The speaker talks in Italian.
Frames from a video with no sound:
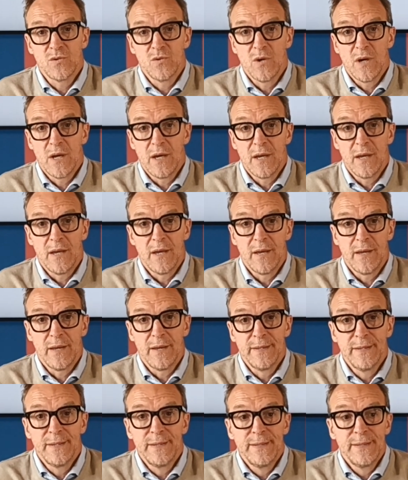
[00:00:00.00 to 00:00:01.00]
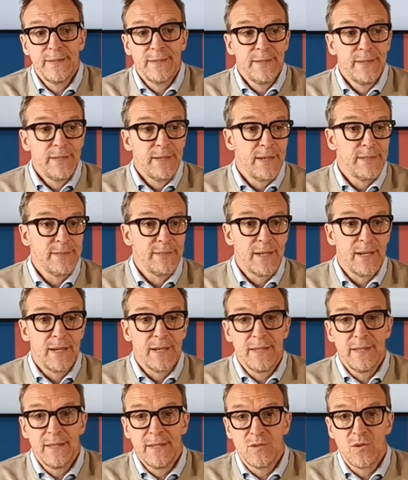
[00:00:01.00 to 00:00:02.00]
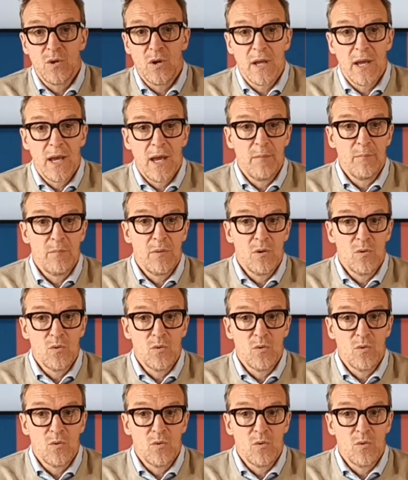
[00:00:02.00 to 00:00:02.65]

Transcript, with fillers: a, a tirare indietro la gamba,